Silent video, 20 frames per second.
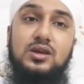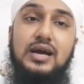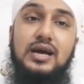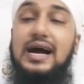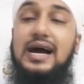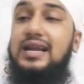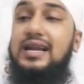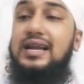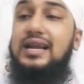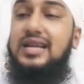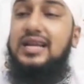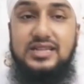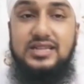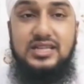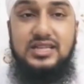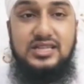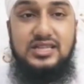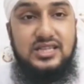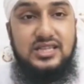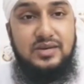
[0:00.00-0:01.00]
আহলে
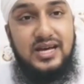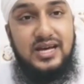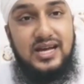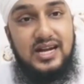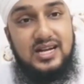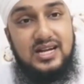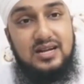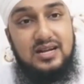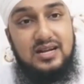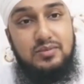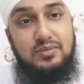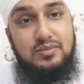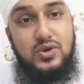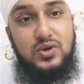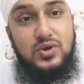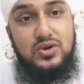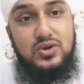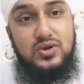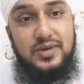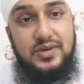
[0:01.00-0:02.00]
হাদিস নামে আরেকটা ভণ্ড
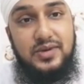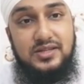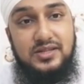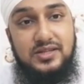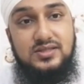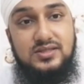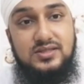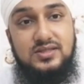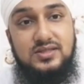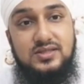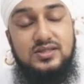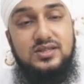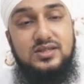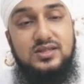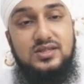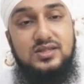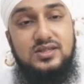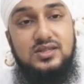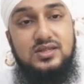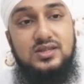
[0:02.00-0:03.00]
বাইরিস
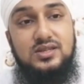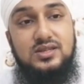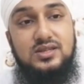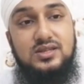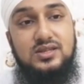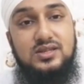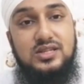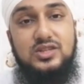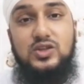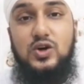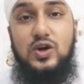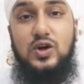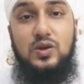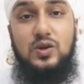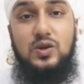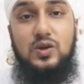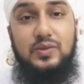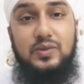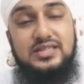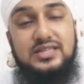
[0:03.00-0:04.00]
তো দল
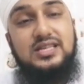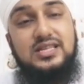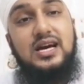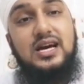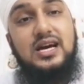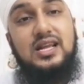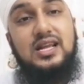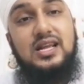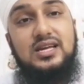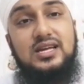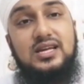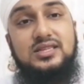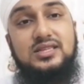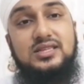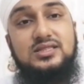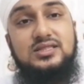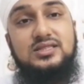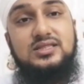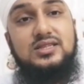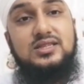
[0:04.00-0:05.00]
বাইরিসে আহলে হাদিস
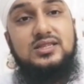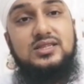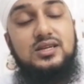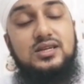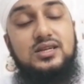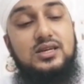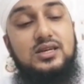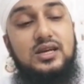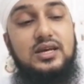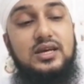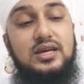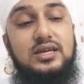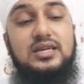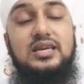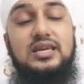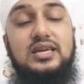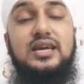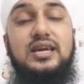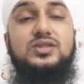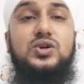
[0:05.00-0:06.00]
কি
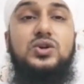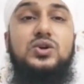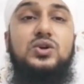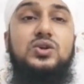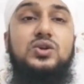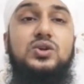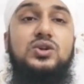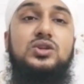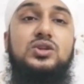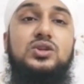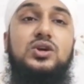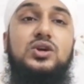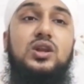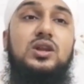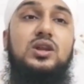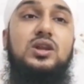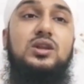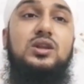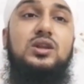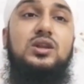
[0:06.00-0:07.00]
এক জঘন্য দল
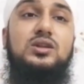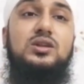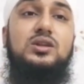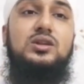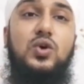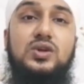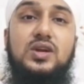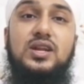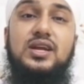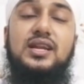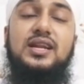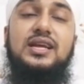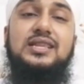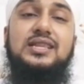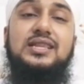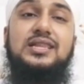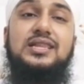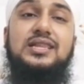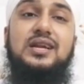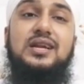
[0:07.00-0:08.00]
ওই দলের
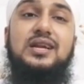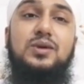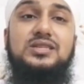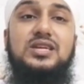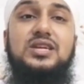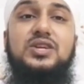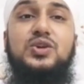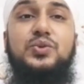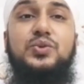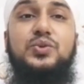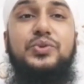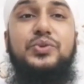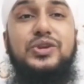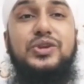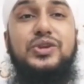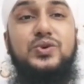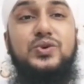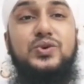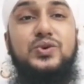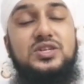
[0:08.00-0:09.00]
নেতারা বলে যেই নবী
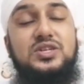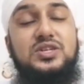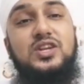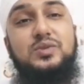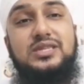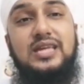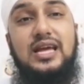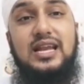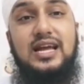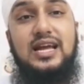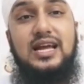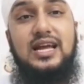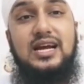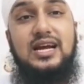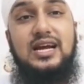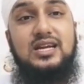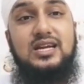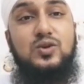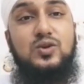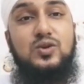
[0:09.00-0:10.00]
নূর সেই নবী তালা
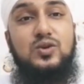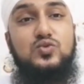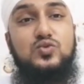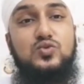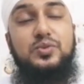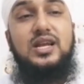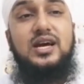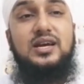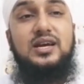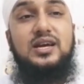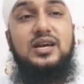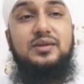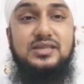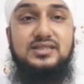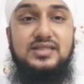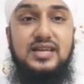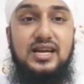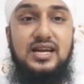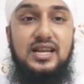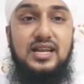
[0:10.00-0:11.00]
নাউজুবিল্লাহ
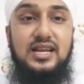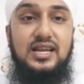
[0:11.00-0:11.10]
মিনজাল